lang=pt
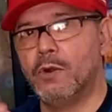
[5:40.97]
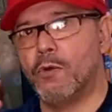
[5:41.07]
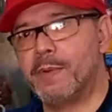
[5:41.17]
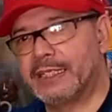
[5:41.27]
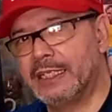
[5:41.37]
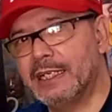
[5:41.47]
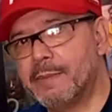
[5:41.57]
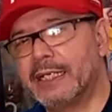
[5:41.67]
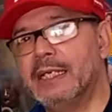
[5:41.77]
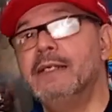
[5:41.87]
O Medellín
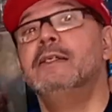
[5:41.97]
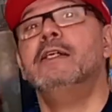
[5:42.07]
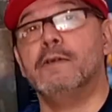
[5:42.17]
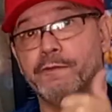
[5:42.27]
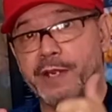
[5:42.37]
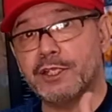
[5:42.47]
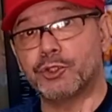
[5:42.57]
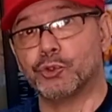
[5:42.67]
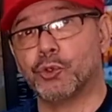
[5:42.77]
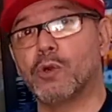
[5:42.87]
amanhã
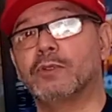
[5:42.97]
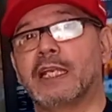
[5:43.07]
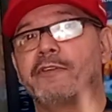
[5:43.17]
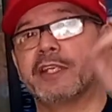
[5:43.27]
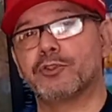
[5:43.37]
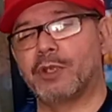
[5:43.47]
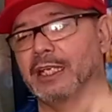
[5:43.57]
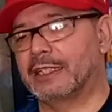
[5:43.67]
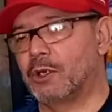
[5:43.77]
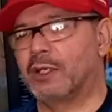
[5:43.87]
vence o jogo lá na
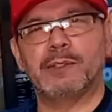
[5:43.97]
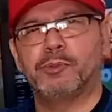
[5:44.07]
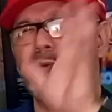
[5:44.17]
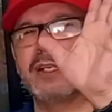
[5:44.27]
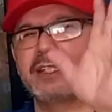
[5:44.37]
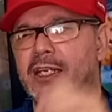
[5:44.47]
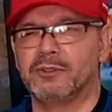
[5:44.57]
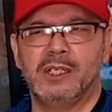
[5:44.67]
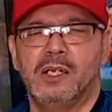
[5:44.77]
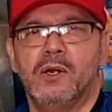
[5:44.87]
Venezuela, derrota por 1 a 0
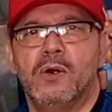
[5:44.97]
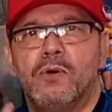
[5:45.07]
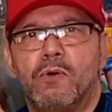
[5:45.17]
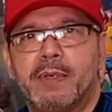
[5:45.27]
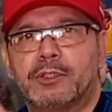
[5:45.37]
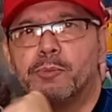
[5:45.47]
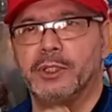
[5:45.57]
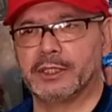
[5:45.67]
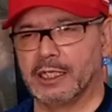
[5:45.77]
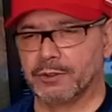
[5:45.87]
o
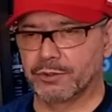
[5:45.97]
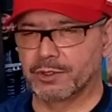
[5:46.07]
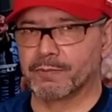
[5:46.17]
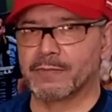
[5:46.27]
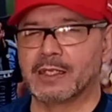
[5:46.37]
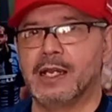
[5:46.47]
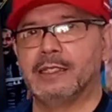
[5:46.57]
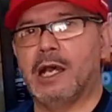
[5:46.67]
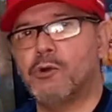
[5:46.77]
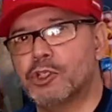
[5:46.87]
Metropolitanos.
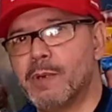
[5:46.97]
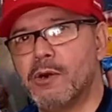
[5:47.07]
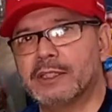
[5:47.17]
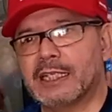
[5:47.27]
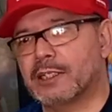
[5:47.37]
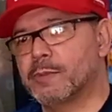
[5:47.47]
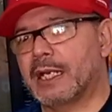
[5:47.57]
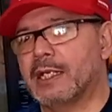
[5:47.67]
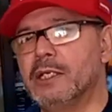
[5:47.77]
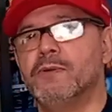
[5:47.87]
Na última rodada do
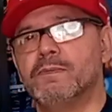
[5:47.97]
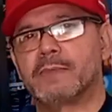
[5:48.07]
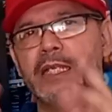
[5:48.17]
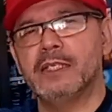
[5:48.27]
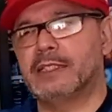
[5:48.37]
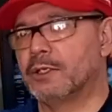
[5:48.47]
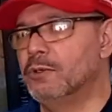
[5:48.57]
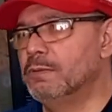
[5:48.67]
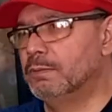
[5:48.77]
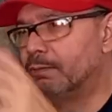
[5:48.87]
Beira Rio, Inter
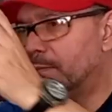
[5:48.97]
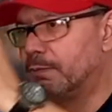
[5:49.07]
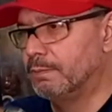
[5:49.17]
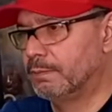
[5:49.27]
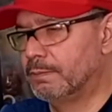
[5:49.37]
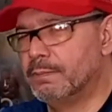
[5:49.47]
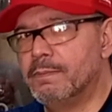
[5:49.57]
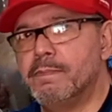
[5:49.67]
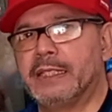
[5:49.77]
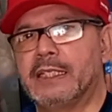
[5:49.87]
1,
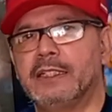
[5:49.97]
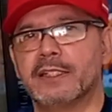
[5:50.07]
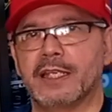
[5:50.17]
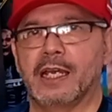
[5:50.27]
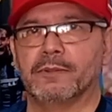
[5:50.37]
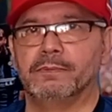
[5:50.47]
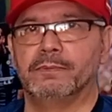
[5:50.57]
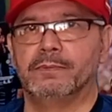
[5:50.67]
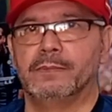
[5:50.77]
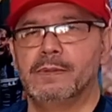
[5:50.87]
Medellín 0.
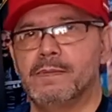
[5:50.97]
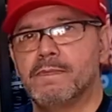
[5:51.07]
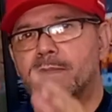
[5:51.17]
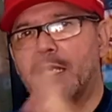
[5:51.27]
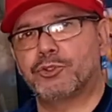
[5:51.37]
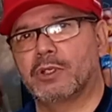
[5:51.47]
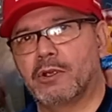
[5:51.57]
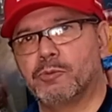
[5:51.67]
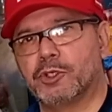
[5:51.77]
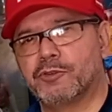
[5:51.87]

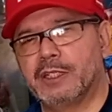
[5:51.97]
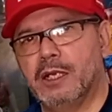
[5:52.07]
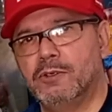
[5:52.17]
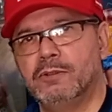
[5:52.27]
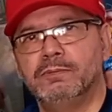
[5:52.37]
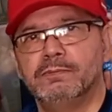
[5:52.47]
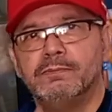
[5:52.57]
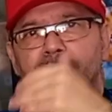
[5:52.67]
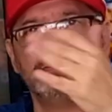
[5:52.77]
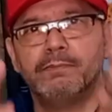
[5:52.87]
Nacional e Montevideo 1,
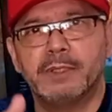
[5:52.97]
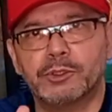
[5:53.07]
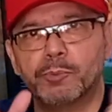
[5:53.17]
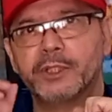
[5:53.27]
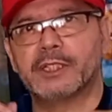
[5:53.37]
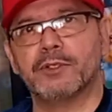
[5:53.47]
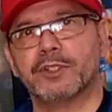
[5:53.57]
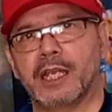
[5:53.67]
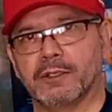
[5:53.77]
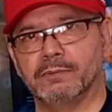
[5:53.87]
Metropolitano
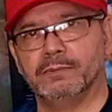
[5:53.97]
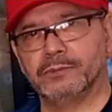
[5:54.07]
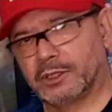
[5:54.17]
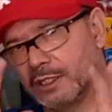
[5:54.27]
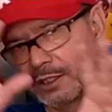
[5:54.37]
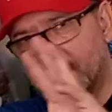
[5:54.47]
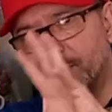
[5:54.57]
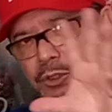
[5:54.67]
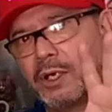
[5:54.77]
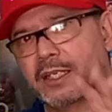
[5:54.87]
0. Estou dando assim
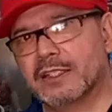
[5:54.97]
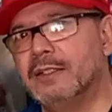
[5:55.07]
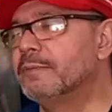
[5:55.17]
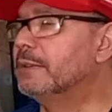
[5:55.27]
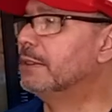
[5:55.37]
vitórias, né?